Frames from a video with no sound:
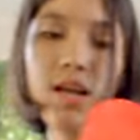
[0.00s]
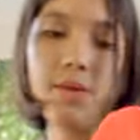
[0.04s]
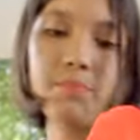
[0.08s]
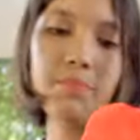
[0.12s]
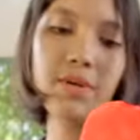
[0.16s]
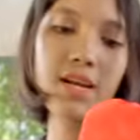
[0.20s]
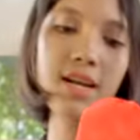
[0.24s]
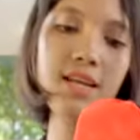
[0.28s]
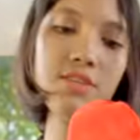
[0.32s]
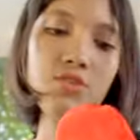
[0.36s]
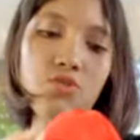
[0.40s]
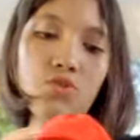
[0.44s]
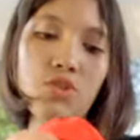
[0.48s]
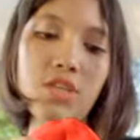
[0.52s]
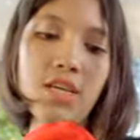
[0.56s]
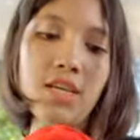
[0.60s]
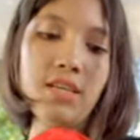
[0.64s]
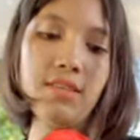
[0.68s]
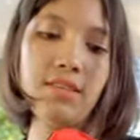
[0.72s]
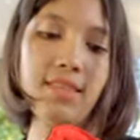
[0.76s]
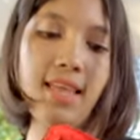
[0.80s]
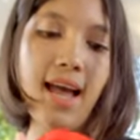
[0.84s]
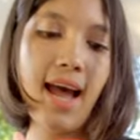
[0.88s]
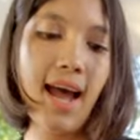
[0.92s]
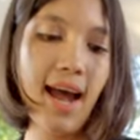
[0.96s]
আপনারা যদি
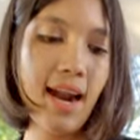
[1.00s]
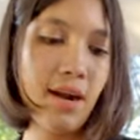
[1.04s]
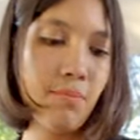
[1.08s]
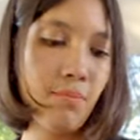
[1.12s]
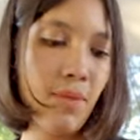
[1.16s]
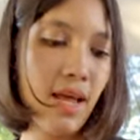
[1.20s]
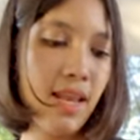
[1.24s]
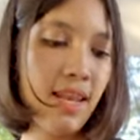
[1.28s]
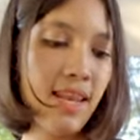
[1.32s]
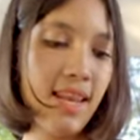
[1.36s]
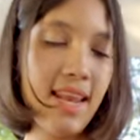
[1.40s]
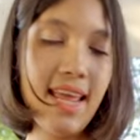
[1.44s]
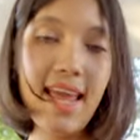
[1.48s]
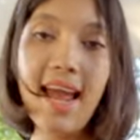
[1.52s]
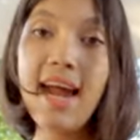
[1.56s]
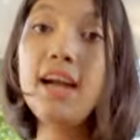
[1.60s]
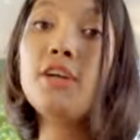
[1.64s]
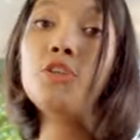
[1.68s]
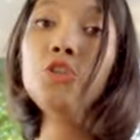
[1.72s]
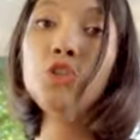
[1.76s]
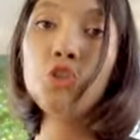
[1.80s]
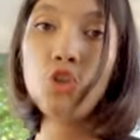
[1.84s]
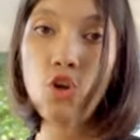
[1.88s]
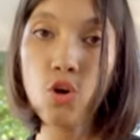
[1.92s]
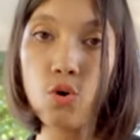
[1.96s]
থার্মাল
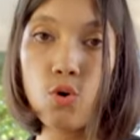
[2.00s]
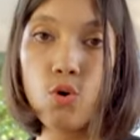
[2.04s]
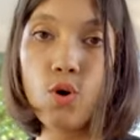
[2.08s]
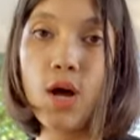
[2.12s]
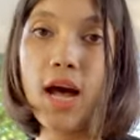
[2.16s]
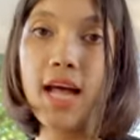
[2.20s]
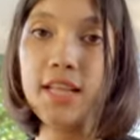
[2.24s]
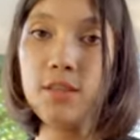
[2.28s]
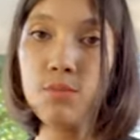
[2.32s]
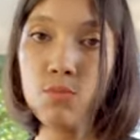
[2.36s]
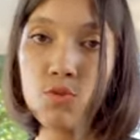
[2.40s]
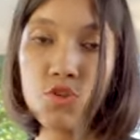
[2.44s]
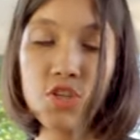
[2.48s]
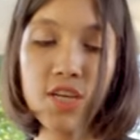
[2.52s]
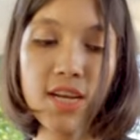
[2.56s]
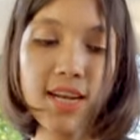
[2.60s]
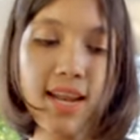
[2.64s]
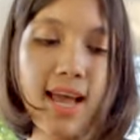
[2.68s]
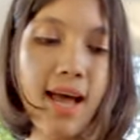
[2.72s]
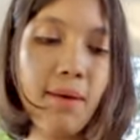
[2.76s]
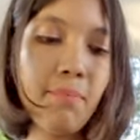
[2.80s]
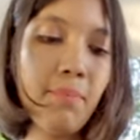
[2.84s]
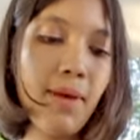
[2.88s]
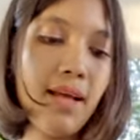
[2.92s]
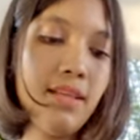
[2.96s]
লেয়ার সহ হাত মোজা
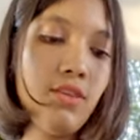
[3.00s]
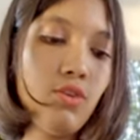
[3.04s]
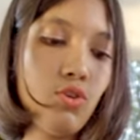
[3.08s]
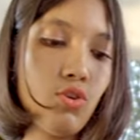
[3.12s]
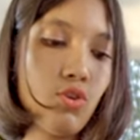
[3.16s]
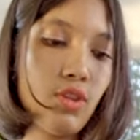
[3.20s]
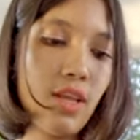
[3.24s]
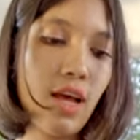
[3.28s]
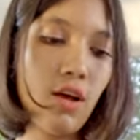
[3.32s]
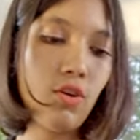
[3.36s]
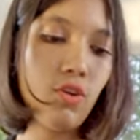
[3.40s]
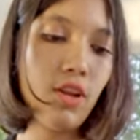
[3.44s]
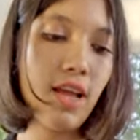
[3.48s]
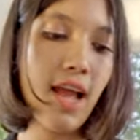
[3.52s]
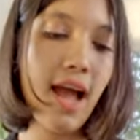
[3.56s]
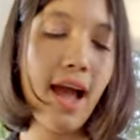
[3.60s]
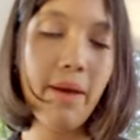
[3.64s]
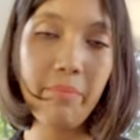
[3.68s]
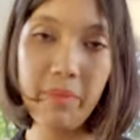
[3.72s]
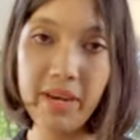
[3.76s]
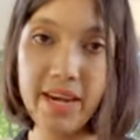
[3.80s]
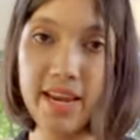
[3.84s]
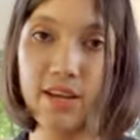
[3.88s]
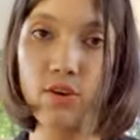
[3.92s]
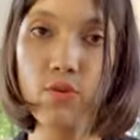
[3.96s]
না পান তো তাহলে
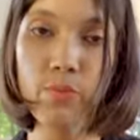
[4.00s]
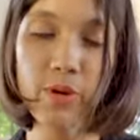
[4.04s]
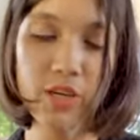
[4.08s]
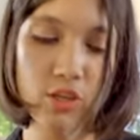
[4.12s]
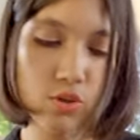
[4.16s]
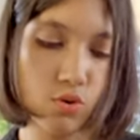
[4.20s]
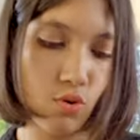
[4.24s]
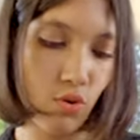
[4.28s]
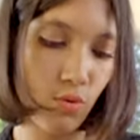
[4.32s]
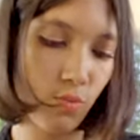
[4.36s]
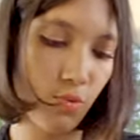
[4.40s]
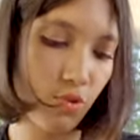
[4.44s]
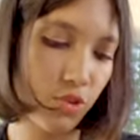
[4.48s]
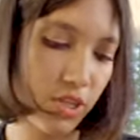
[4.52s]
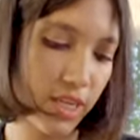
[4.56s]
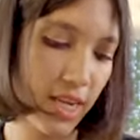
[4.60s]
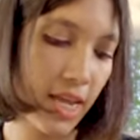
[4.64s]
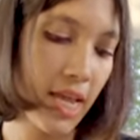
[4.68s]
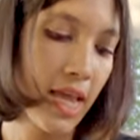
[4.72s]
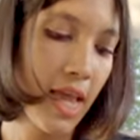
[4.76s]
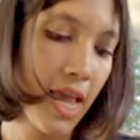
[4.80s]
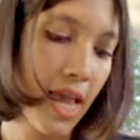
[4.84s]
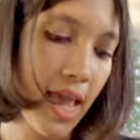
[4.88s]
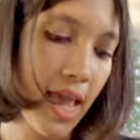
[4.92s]
আমি রেকমেন্ড করব যে